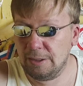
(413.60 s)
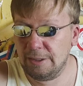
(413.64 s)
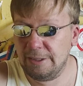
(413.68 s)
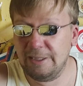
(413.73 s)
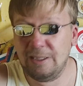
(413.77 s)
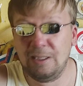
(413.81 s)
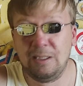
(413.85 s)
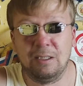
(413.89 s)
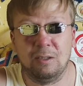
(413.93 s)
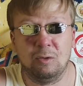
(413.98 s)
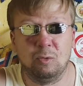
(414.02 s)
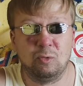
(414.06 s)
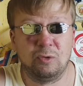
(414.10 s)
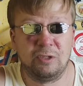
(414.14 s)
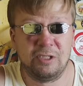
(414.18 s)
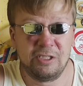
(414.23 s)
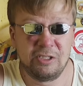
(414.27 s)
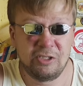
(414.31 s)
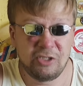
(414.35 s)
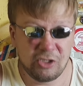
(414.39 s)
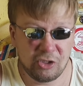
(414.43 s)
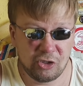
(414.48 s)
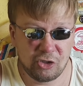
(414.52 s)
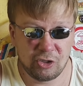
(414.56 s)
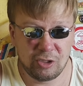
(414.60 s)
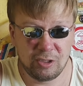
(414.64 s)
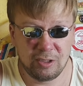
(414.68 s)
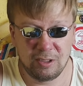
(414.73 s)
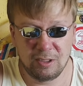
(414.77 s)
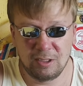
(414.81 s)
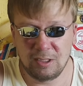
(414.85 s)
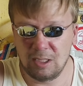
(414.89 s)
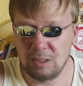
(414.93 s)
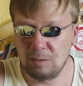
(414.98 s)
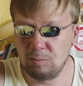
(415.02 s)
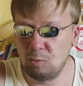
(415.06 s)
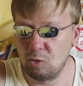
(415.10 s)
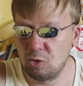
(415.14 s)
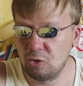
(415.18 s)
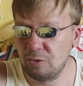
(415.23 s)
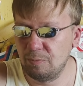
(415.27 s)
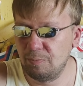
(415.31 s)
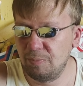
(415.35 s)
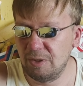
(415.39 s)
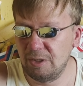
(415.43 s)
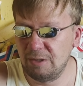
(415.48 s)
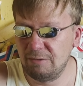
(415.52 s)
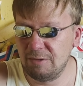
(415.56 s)
Или аутентичные, как
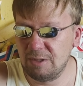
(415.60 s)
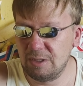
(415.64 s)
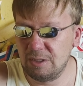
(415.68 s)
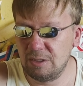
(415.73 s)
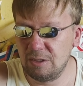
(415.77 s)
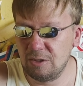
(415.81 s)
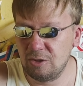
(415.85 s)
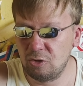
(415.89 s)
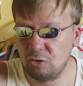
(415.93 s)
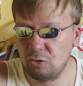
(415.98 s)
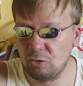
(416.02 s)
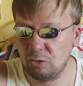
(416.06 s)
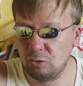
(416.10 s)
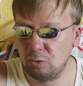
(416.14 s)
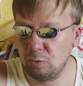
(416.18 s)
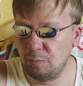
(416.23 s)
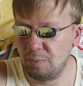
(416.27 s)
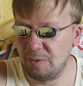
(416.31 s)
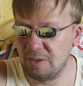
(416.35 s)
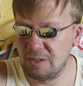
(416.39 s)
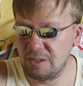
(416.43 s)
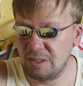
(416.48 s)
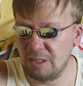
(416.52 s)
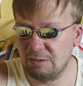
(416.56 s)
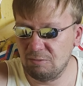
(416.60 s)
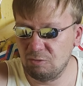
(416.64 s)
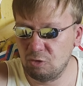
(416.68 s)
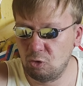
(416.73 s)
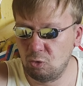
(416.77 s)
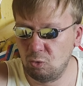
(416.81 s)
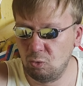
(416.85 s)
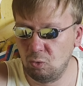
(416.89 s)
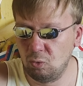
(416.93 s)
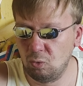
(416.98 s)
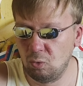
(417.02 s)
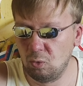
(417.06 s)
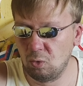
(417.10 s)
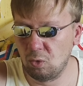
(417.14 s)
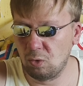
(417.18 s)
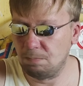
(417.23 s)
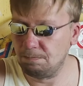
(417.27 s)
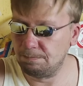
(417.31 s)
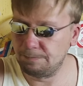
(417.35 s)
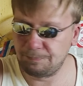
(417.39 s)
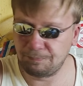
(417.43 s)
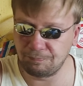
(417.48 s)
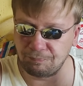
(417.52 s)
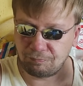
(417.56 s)
можно перевести еще эту приставочку ур.